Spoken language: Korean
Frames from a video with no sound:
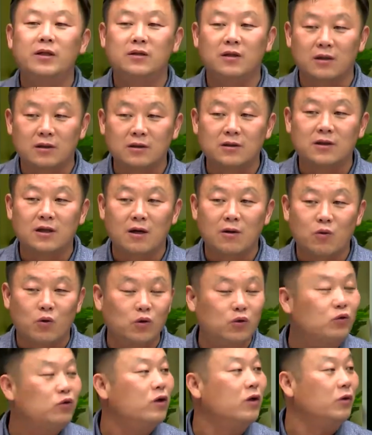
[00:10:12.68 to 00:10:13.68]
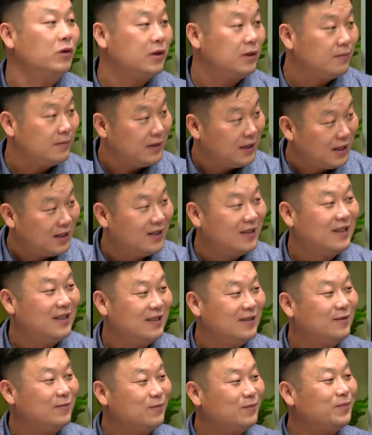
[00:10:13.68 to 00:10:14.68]
적극 제가 권유드리고 있습니다.
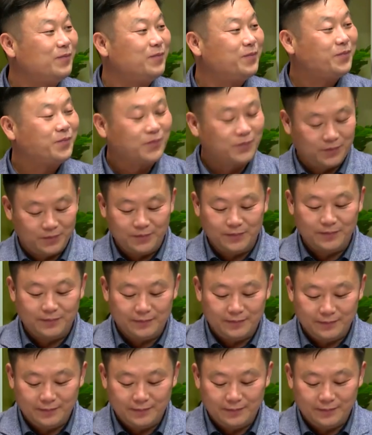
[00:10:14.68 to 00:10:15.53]
네, 그렇습니다.